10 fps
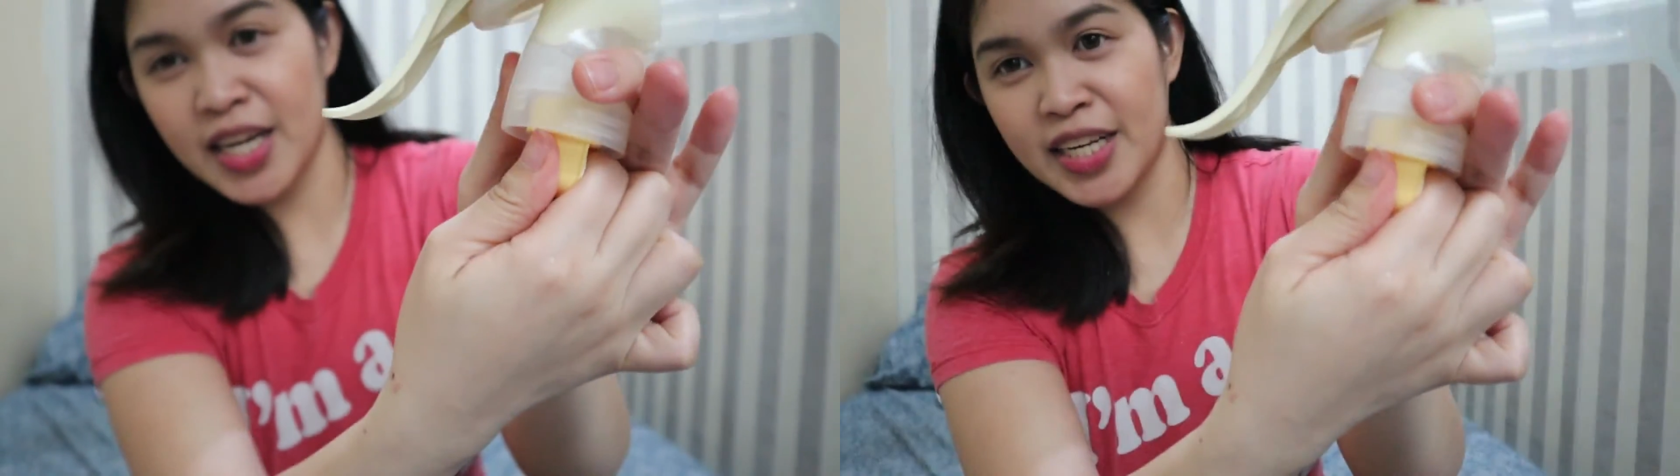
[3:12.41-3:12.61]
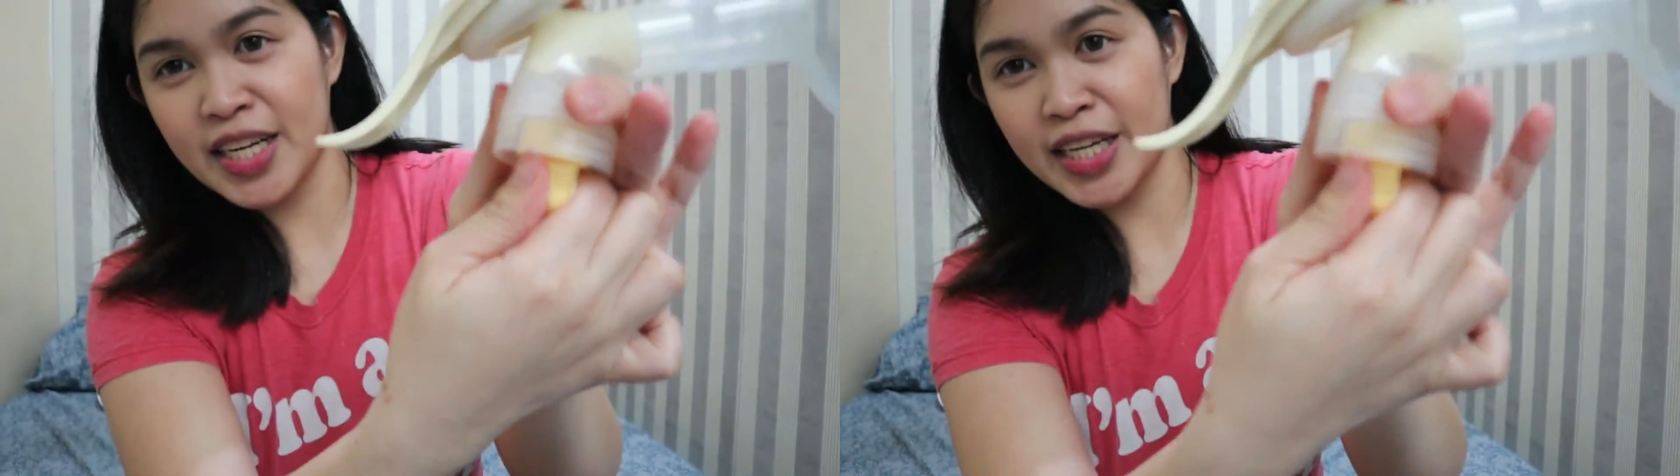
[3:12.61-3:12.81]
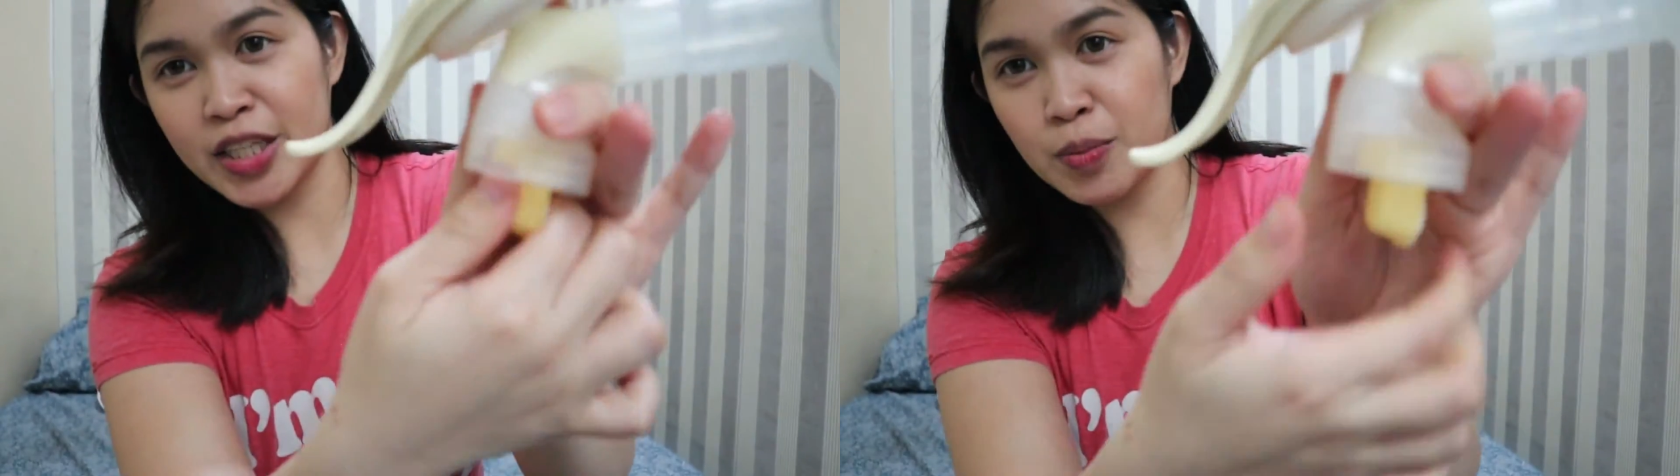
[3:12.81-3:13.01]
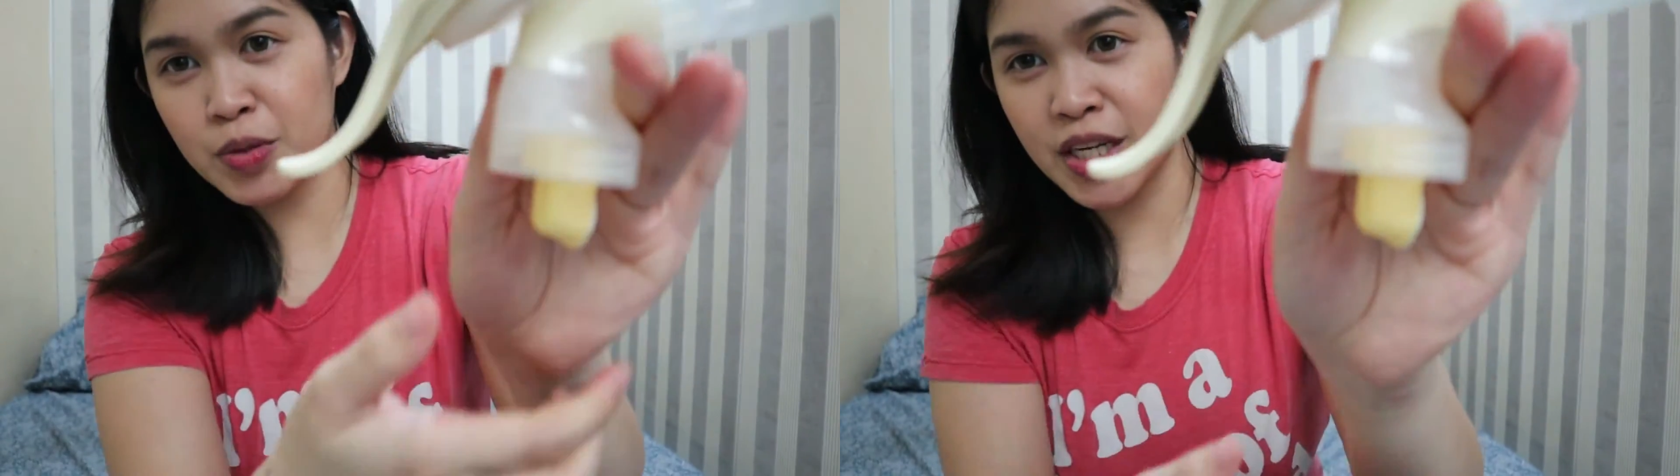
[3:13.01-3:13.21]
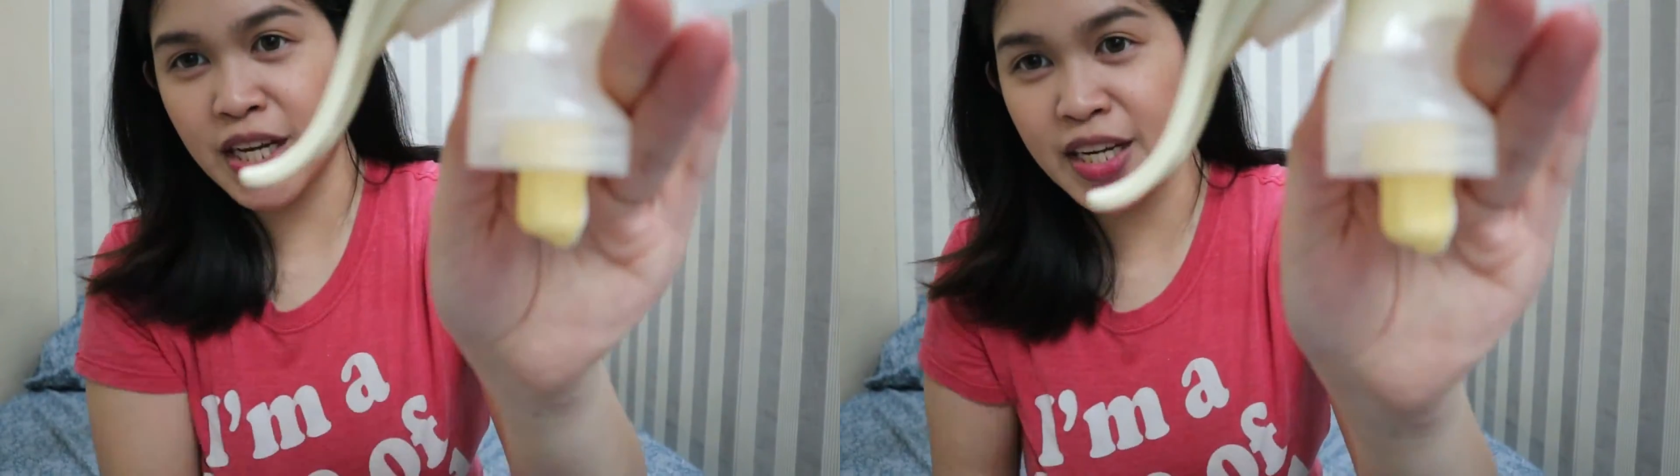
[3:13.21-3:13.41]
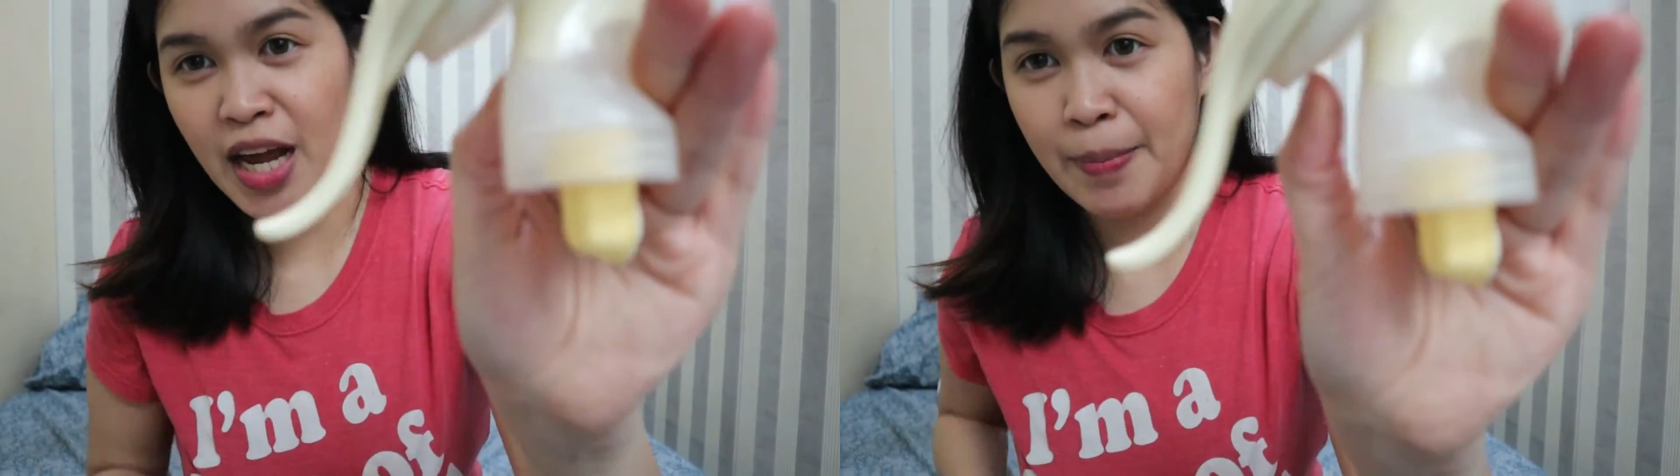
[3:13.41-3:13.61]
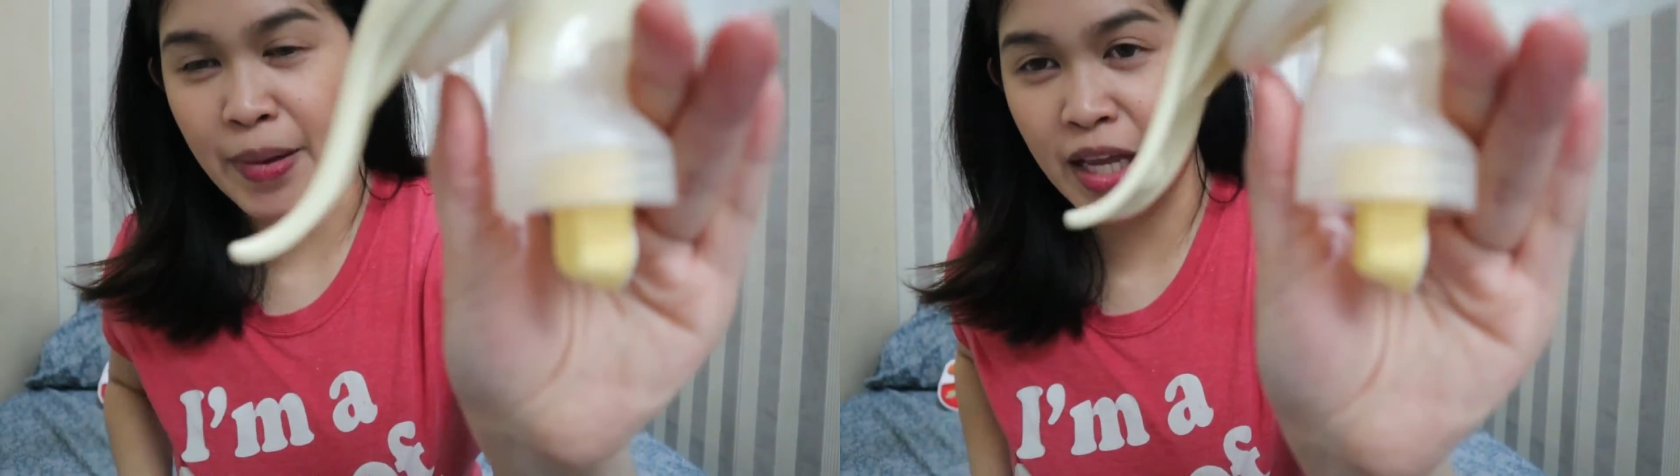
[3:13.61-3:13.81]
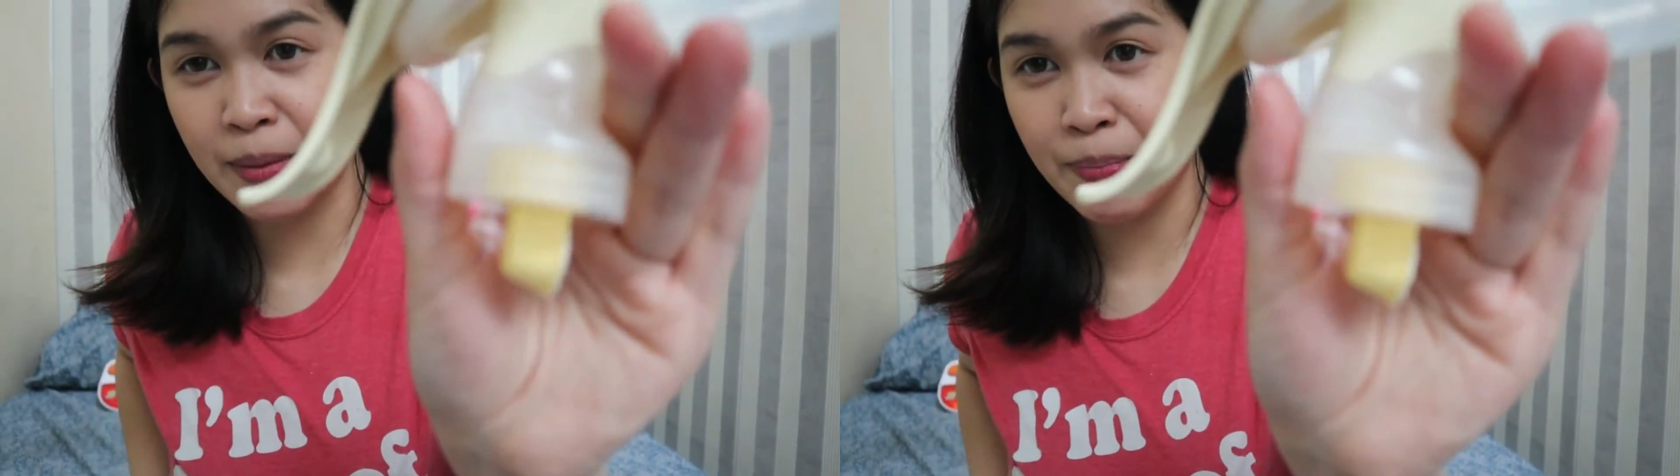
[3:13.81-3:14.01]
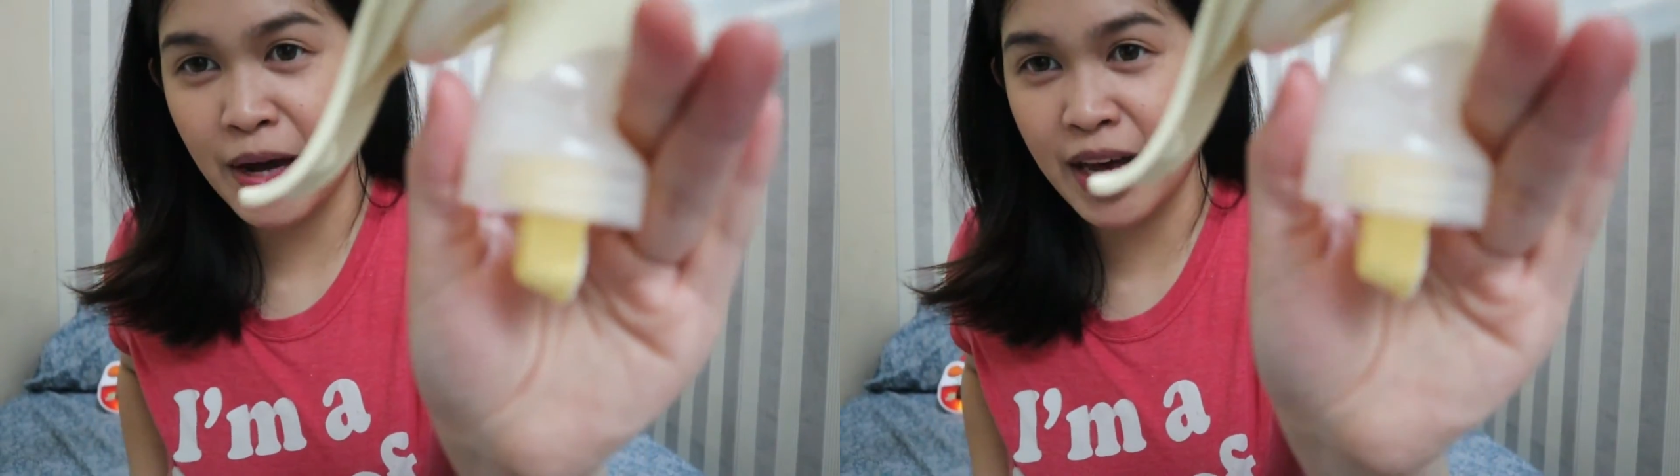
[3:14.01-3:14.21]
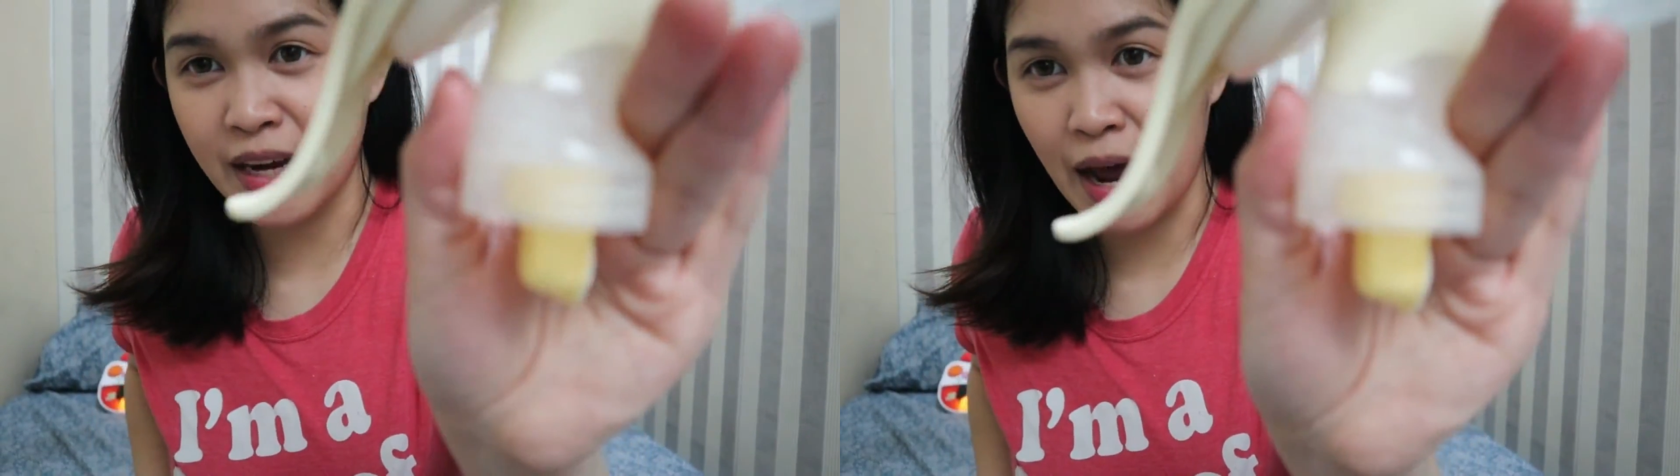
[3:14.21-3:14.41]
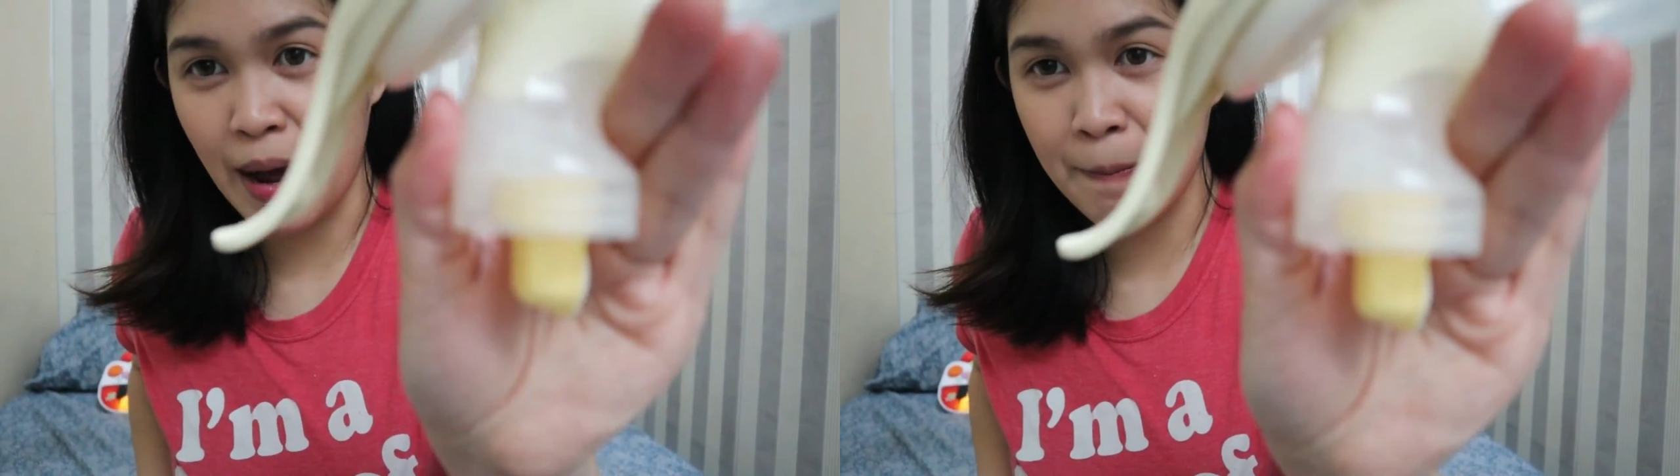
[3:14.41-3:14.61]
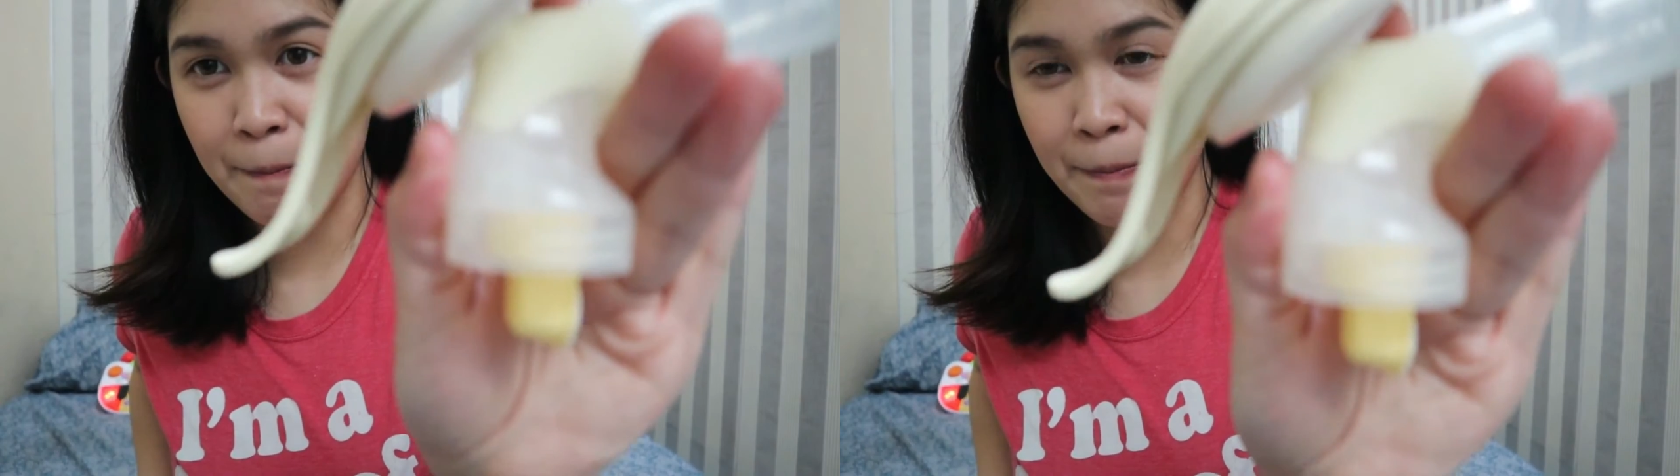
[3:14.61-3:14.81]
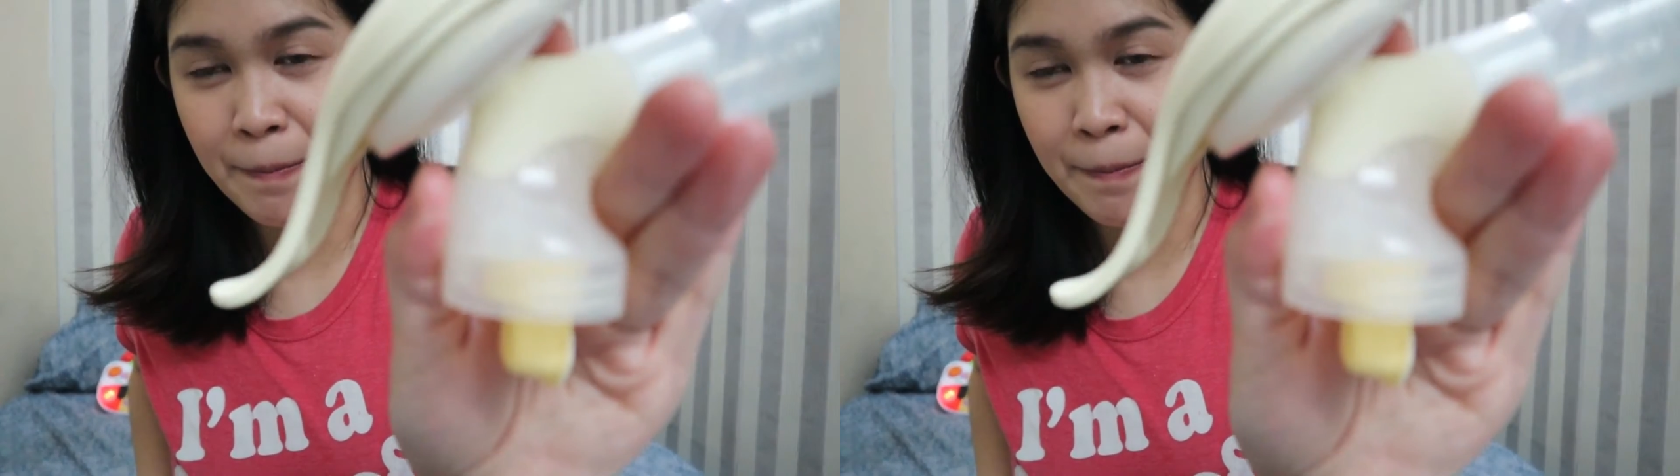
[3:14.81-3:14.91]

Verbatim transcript: ganito mo siya ginamit, paharap,